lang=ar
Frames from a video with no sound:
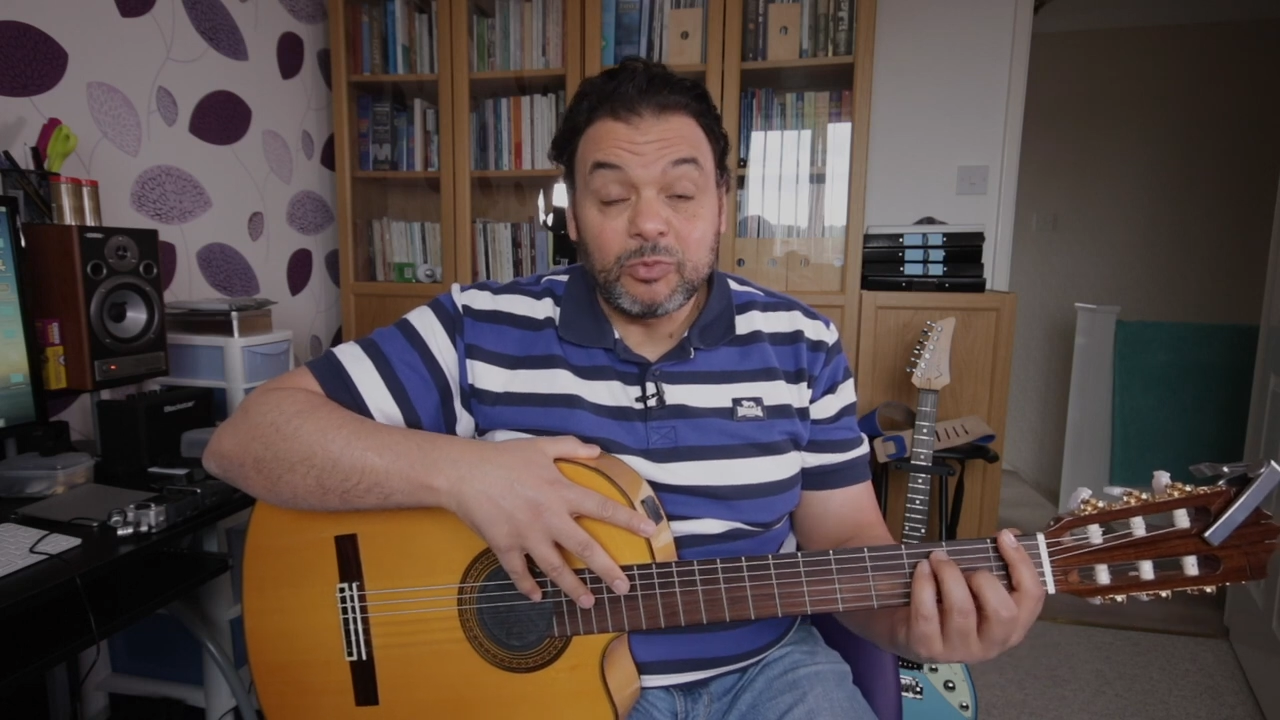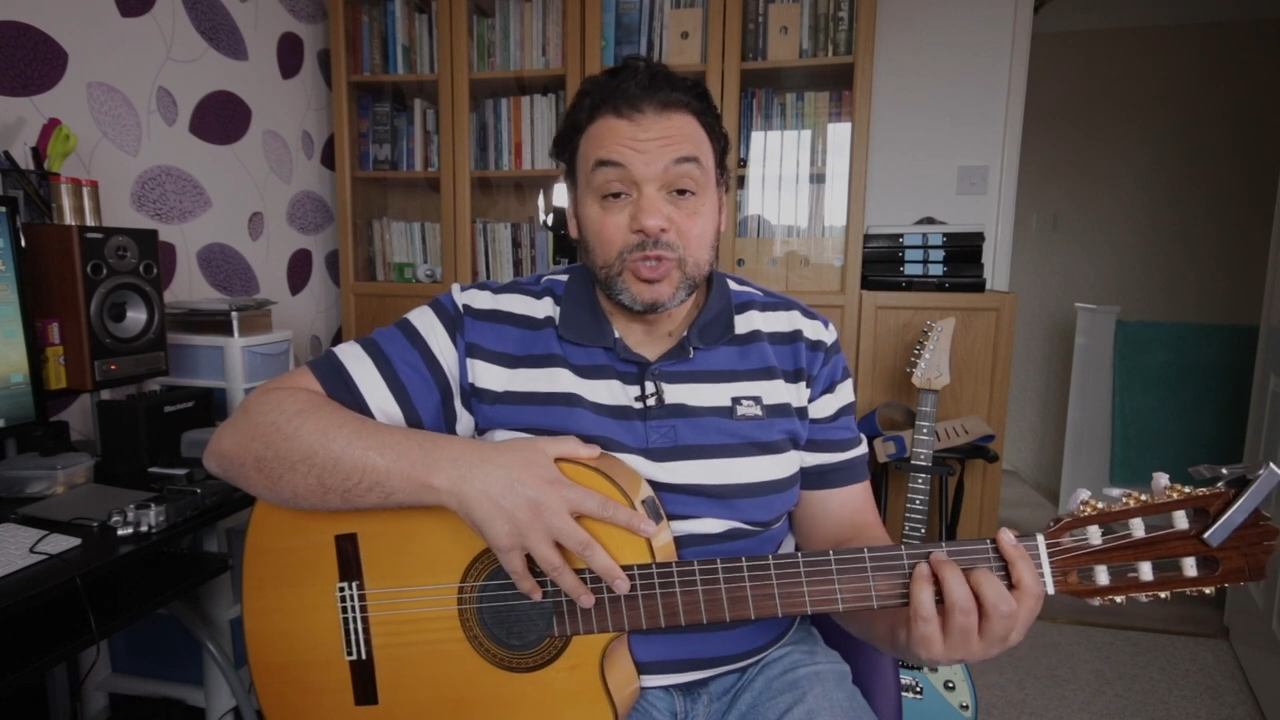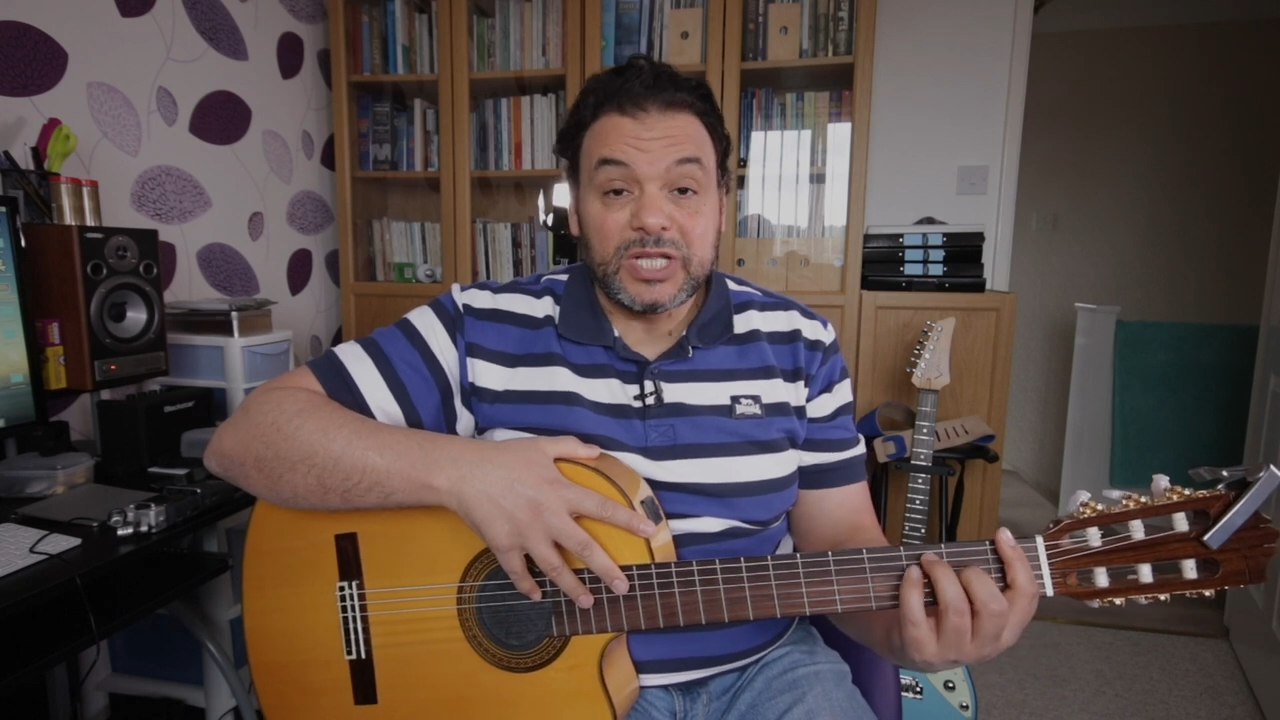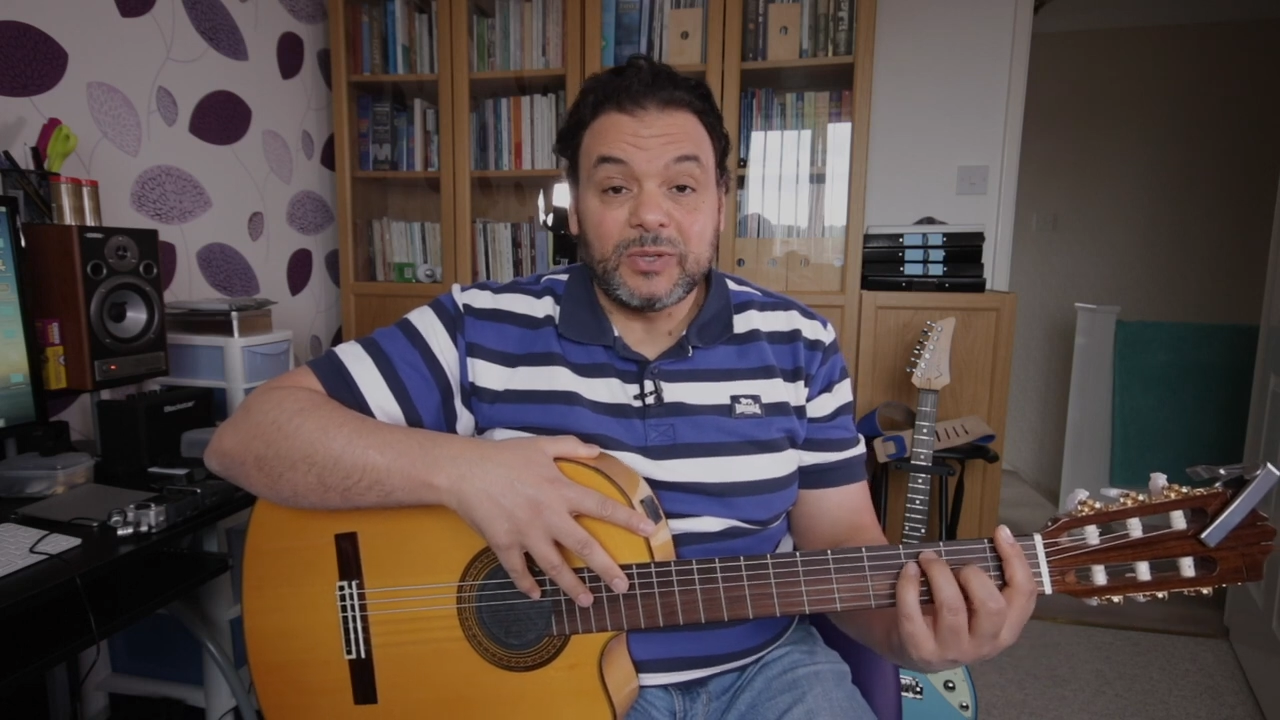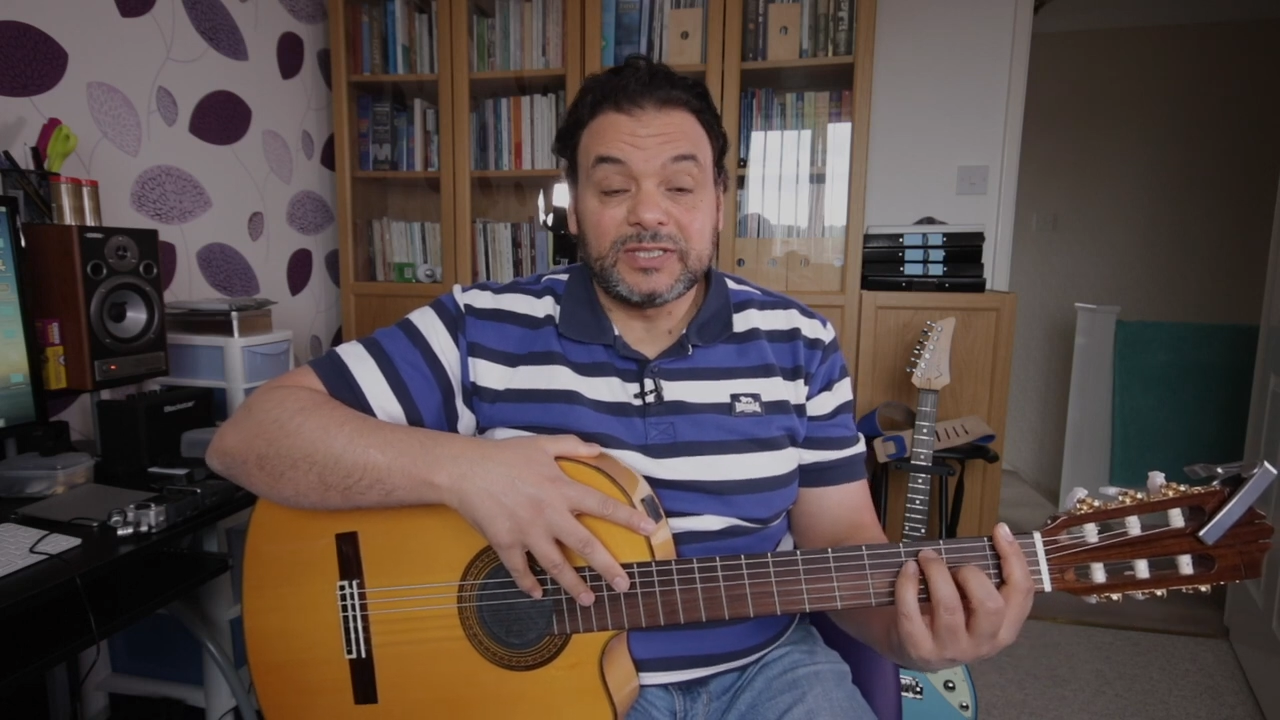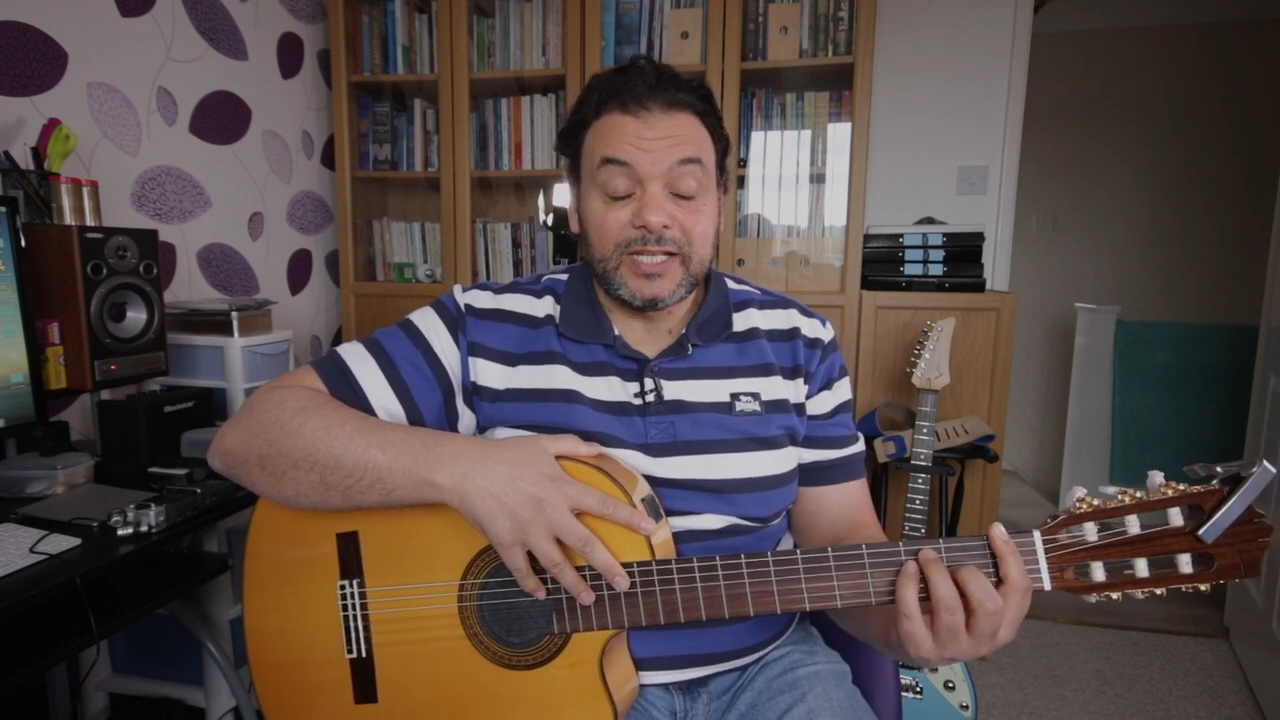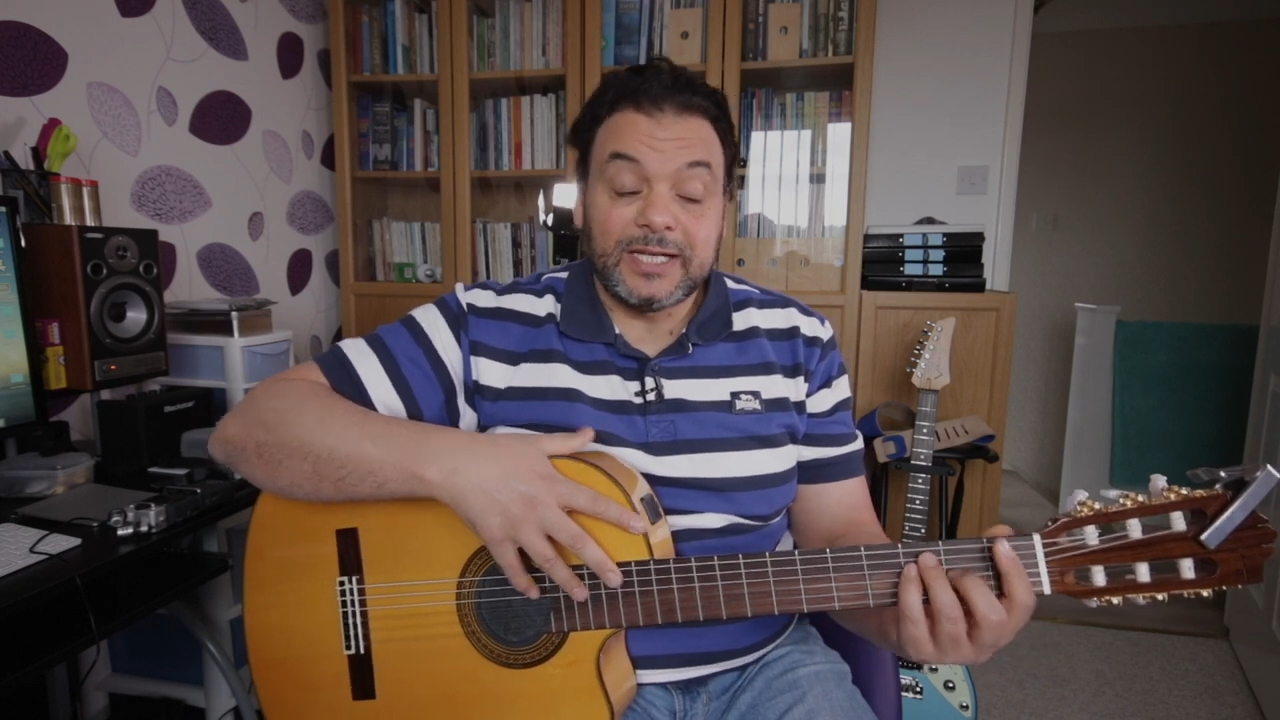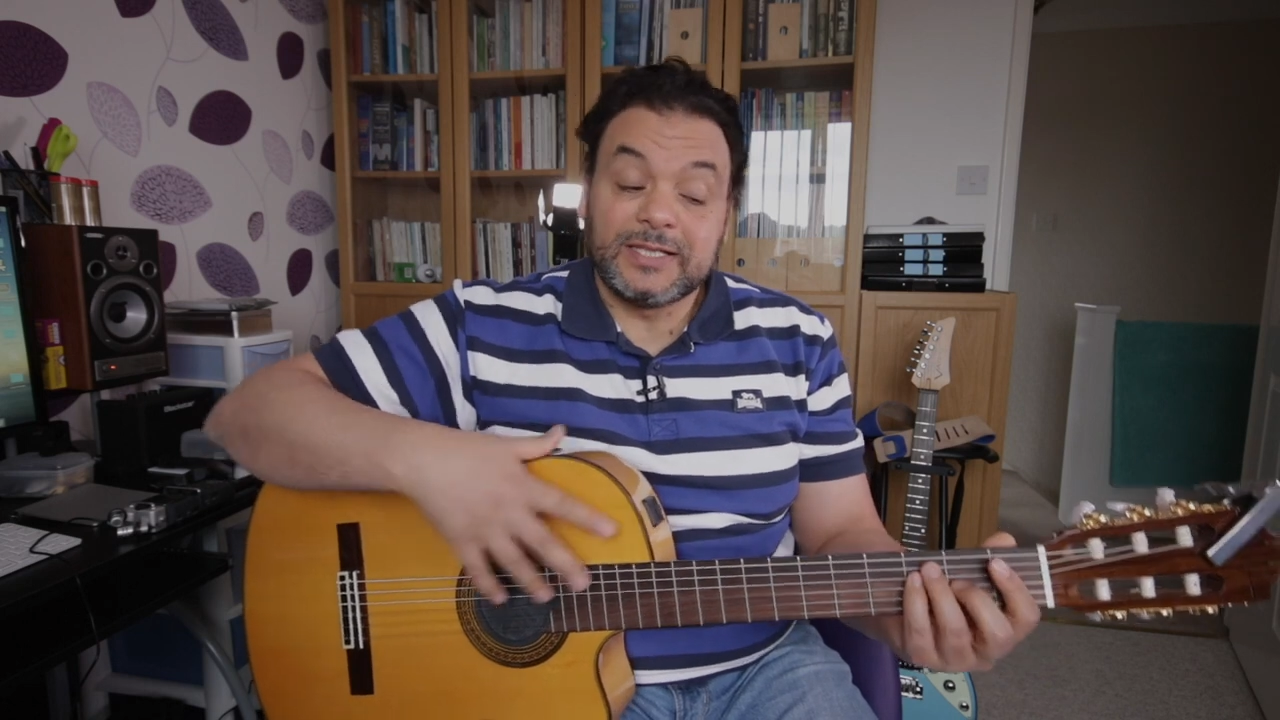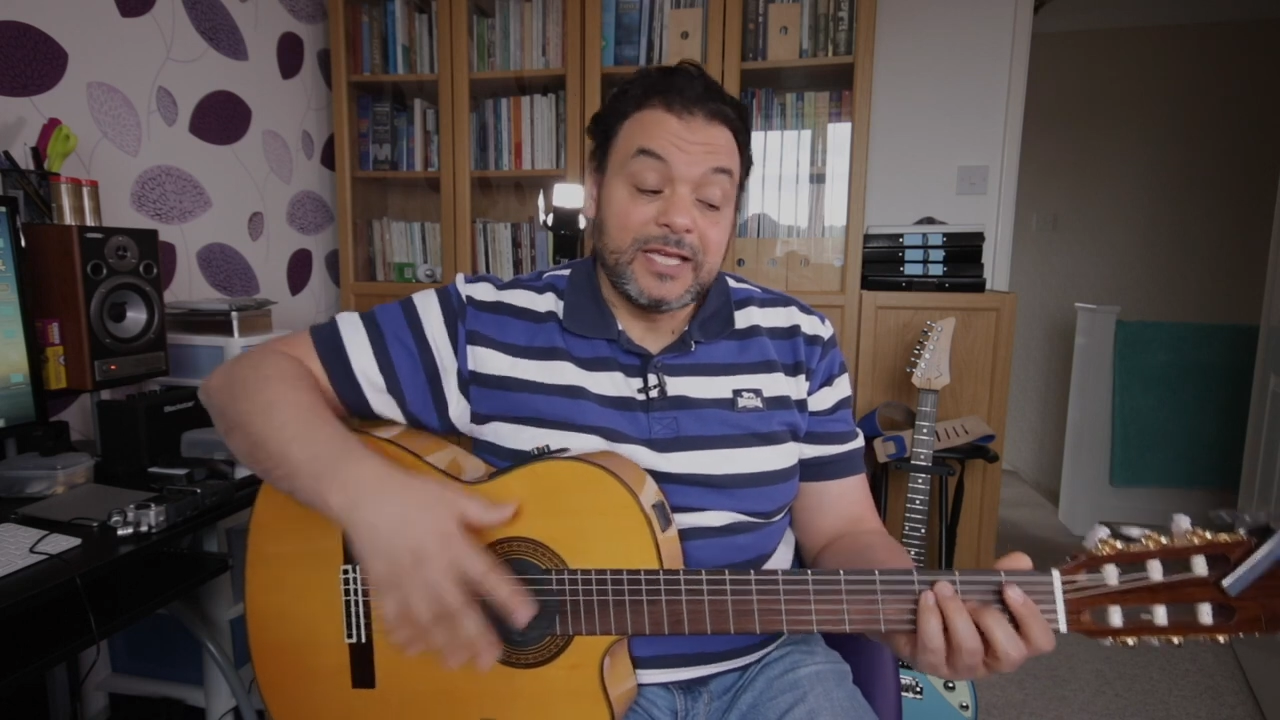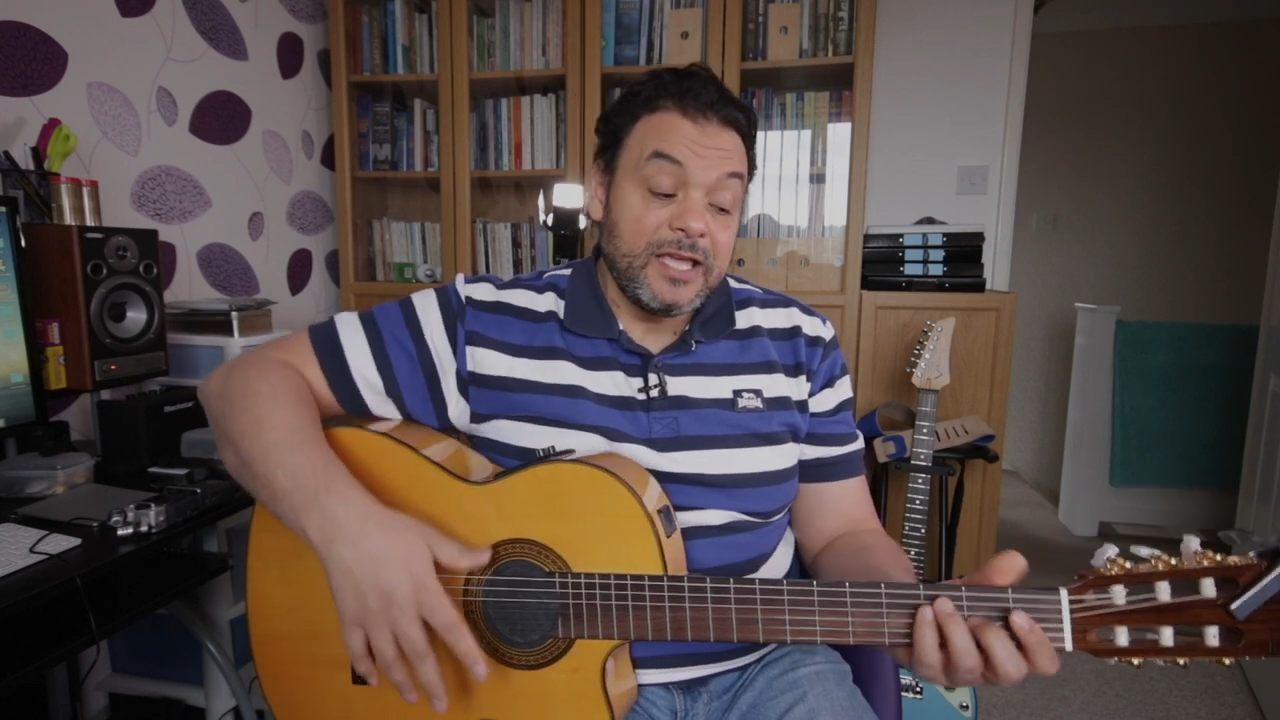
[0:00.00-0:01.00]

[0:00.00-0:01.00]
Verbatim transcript: المستوى التالت